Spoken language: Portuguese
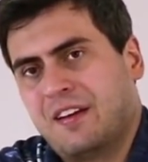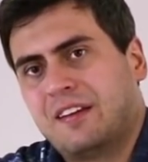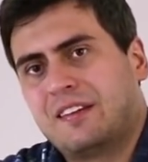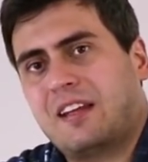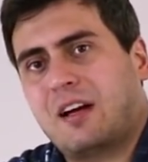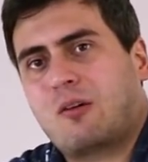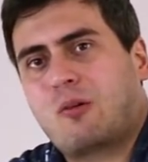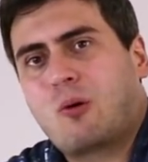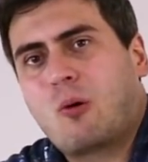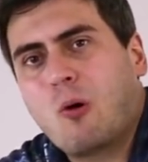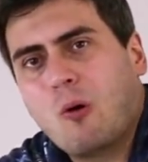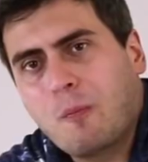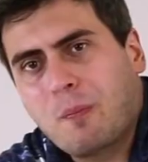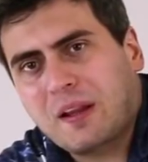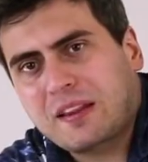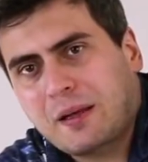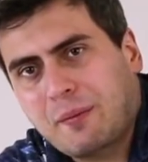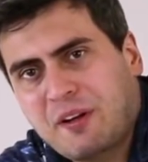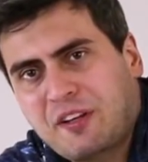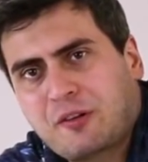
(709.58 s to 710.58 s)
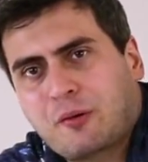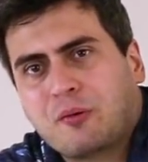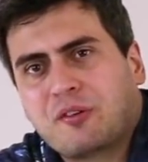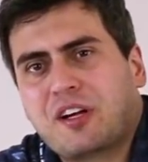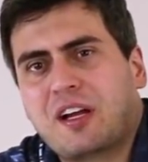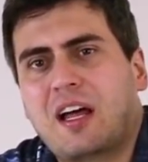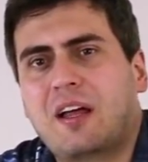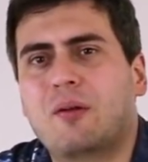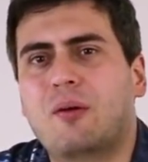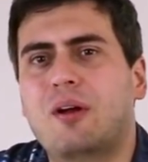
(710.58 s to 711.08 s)
Tá completamente
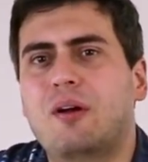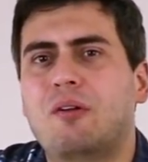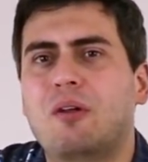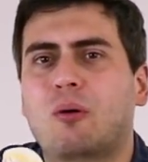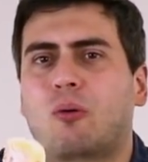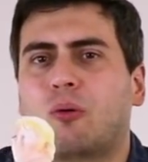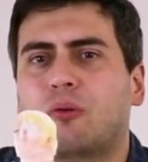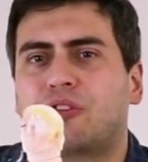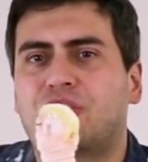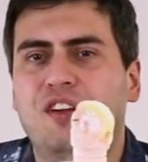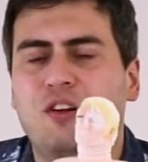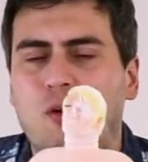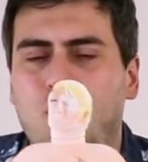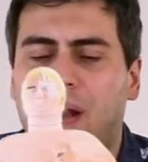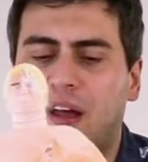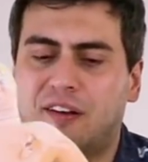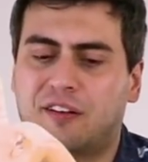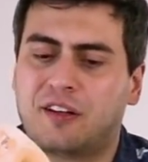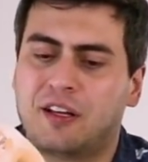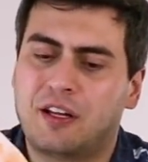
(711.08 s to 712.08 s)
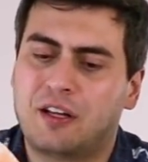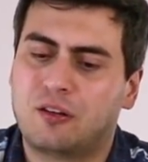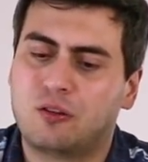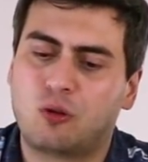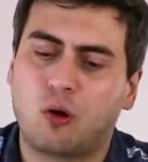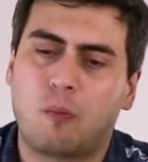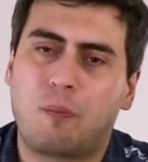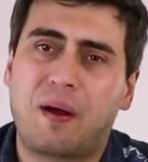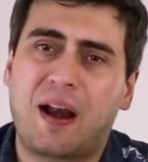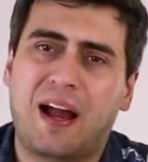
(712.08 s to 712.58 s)
congelado, eu não consigo mais
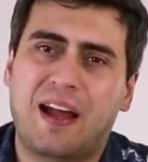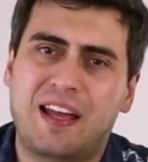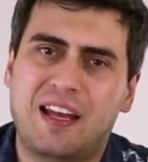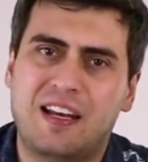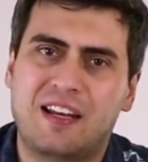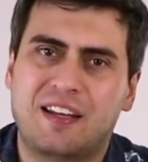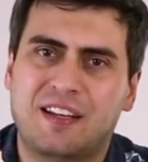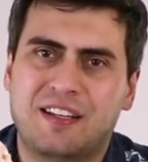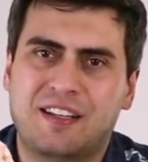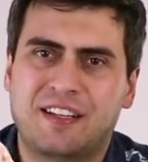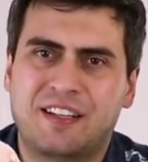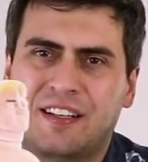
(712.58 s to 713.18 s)
dobrar ele